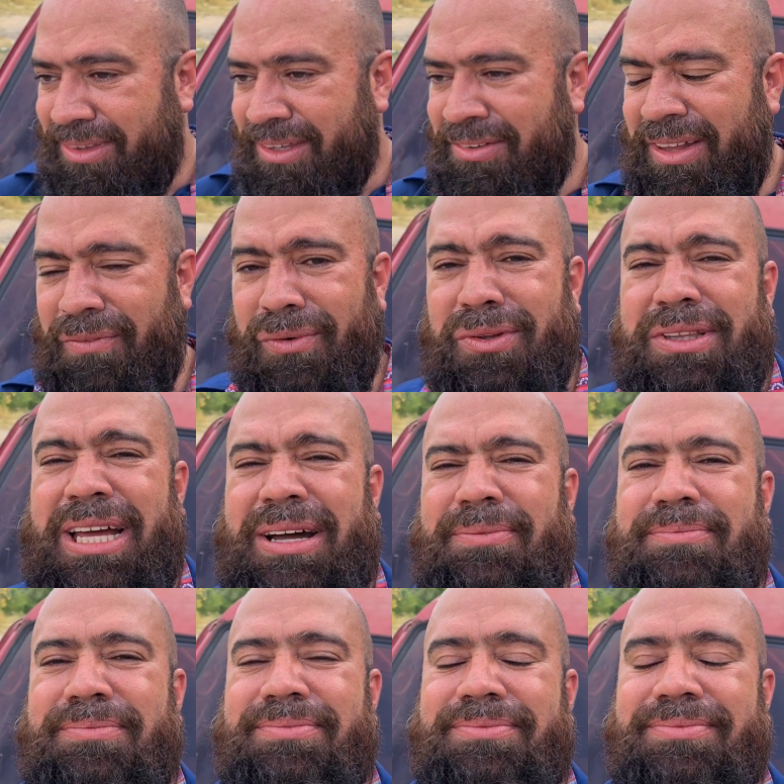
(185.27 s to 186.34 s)
una fruta
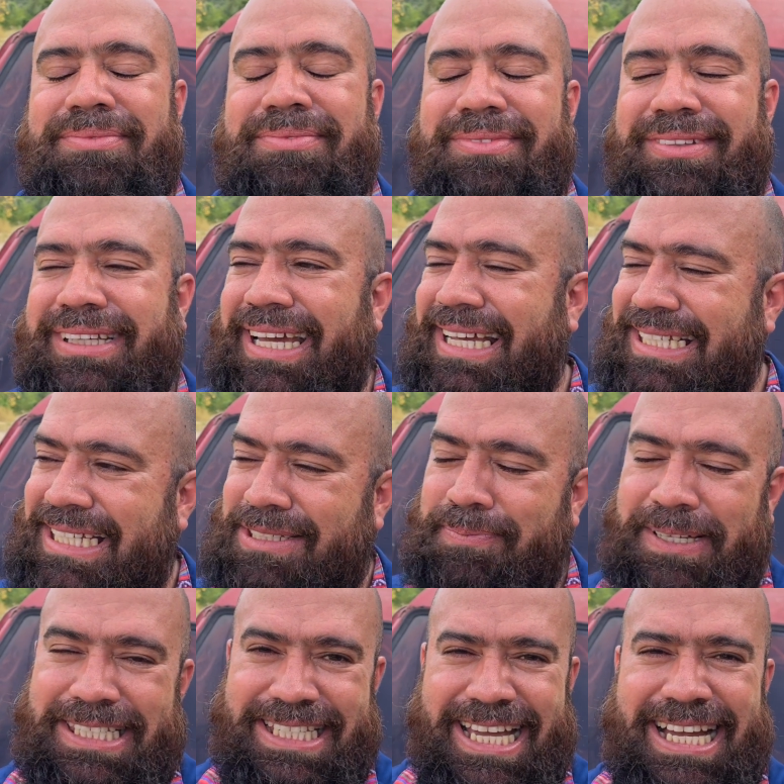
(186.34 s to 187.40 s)
que es
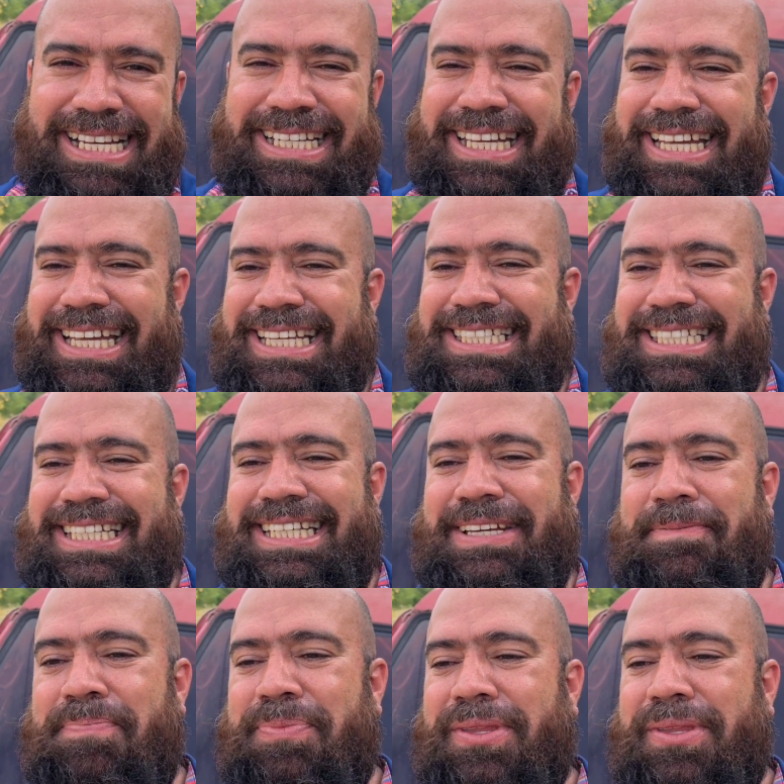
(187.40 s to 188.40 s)
especial, que es eh,